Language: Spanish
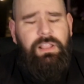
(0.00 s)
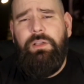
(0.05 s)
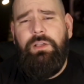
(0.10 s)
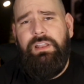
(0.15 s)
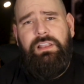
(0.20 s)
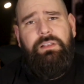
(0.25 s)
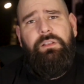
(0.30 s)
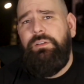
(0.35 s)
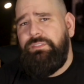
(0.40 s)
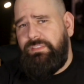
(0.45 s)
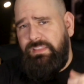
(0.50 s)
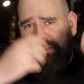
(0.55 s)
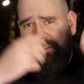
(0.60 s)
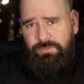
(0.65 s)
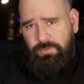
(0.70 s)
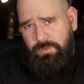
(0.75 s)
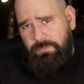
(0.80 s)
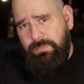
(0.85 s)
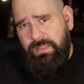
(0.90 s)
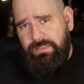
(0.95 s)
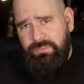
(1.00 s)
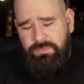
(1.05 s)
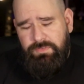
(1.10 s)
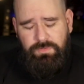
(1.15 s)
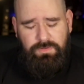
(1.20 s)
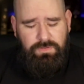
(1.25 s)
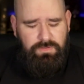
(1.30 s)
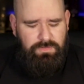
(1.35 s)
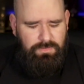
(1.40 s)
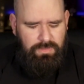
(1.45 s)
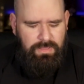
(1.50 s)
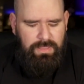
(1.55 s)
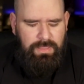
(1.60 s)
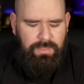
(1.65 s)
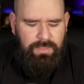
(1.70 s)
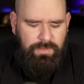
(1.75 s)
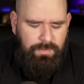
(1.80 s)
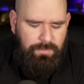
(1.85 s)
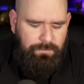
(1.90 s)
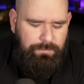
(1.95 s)
Ahora y luego tienes lo inmenso, ¿no?
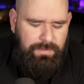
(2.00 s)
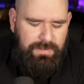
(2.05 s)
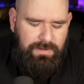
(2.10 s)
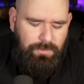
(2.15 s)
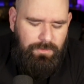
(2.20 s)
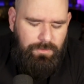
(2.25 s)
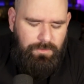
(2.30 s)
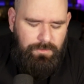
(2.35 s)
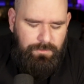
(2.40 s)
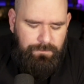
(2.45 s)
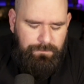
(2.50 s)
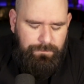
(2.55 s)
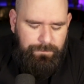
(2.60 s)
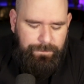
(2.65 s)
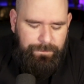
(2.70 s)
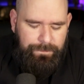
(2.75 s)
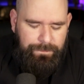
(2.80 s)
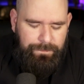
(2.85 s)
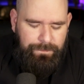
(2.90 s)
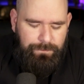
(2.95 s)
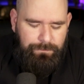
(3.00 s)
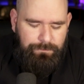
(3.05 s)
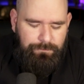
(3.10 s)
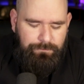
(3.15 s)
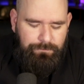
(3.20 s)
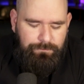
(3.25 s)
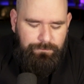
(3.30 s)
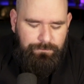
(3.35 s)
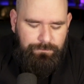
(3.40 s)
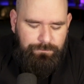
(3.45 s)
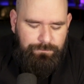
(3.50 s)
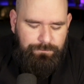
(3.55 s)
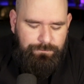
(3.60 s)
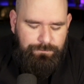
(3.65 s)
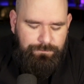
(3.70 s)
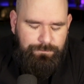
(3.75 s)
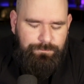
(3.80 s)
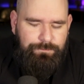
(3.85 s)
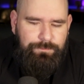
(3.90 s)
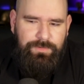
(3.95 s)
Pero,
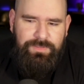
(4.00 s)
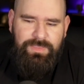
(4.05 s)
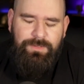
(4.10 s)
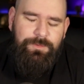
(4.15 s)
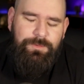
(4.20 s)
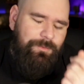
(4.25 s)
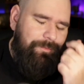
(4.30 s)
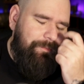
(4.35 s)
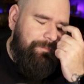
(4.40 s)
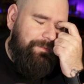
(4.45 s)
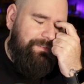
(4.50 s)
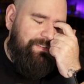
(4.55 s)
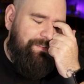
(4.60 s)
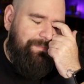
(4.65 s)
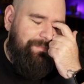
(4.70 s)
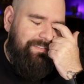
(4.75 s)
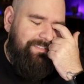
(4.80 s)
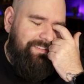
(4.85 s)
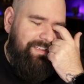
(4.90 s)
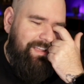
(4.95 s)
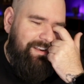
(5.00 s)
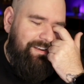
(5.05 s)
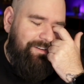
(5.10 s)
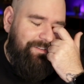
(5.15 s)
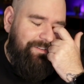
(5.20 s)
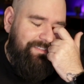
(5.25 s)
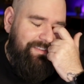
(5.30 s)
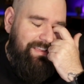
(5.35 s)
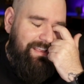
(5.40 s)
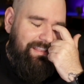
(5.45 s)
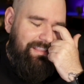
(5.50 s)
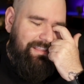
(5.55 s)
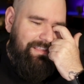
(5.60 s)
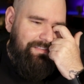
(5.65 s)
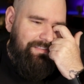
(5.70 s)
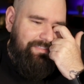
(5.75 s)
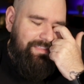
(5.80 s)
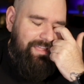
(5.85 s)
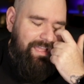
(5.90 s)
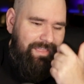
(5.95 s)
pero también me puse a pensar, o sea, el
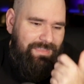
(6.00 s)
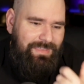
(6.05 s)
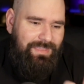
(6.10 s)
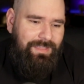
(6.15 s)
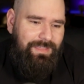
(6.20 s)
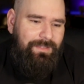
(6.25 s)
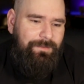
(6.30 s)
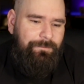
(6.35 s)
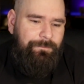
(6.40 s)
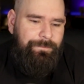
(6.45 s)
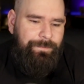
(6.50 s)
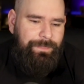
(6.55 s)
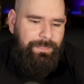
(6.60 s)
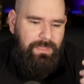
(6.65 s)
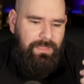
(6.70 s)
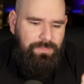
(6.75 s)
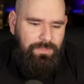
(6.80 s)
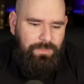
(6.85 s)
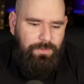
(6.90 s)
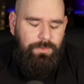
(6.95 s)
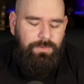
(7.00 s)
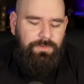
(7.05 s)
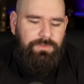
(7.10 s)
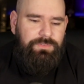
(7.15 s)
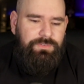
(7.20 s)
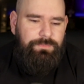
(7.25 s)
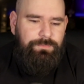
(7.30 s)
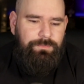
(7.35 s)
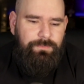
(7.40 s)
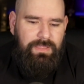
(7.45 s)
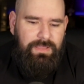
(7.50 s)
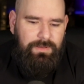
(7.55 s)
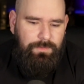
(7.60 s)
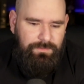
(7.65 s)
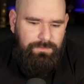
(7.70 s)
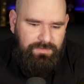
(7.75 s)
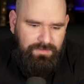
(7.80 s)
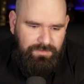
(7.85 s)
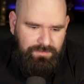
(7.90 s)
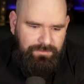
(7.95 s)
detalle de Dios en
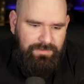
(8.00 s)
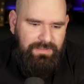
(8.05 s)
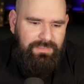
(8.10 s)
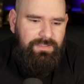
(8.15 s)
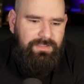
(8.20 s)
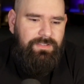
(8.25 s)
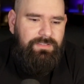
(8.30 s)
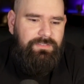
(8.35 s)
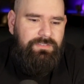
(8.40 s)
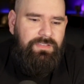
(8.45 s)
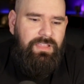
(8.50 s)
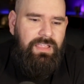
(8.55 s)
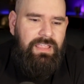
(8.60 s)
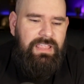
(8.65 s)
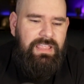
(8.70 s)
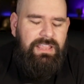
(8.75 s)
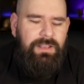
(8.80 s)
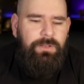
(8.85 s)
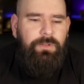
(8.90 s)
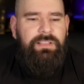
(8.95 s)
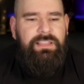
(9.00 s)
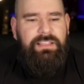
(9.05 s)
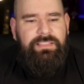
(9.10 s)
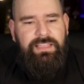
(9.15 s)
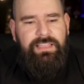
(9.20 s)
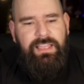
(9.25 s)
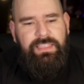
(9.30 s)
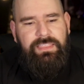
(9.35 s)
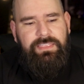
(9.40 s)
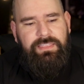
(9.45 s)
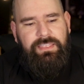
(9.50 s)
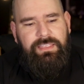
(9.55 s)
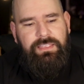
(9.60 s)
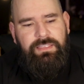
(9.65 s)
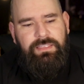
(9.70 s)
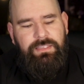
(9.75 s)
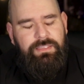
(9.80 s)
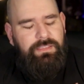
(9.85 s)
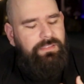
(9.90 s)
nuestras vidas. Y luego el detalle de,